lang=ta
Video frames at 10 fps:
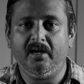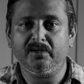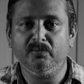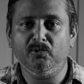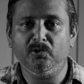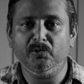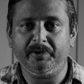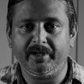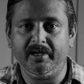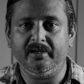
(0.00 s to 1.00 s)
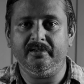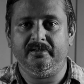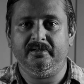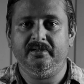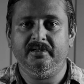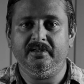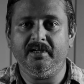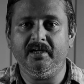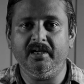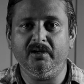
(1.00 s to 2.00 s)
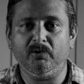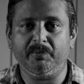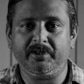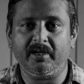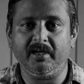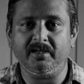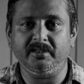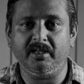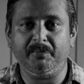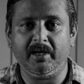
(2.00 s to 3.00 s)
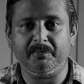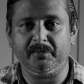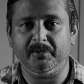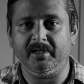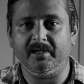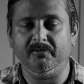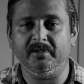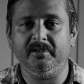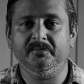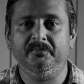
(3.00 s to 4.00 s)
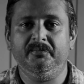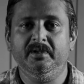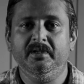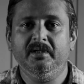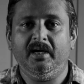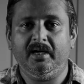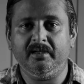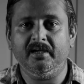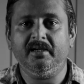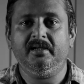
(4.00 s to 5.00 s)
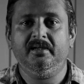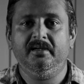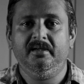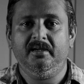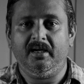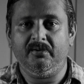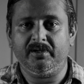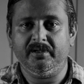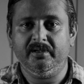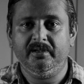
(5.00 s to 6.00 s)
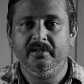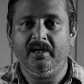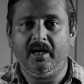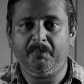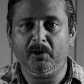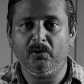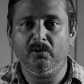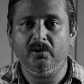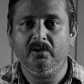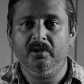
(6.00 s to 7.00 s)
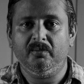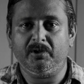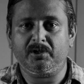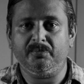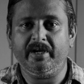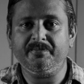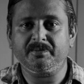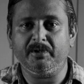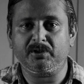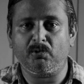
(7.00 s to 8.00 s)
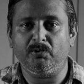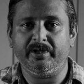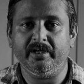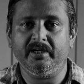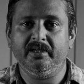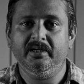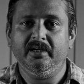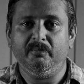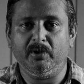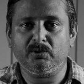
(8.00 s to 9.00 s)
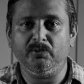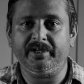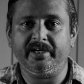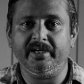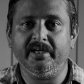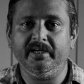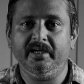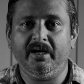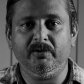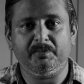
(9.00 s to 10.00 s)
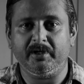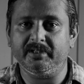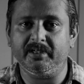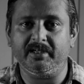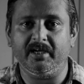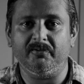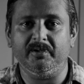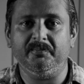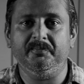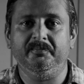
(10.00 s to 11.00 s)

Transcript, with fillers: ஆறு மூணு பதினேழு டெல்லியில் ஒரு பத்திரிகையாளர் சந்திப்பை ஏற்பாடு பண்ணார் அவர் அதில் அவர் அப்பல்லோ மற்றும் எய்ம்ஸ் மருத்துவர்களுடைய மருத்துவ அறிக்கையை அவர் பகிர்ந்துக்கிட்டார் அவர்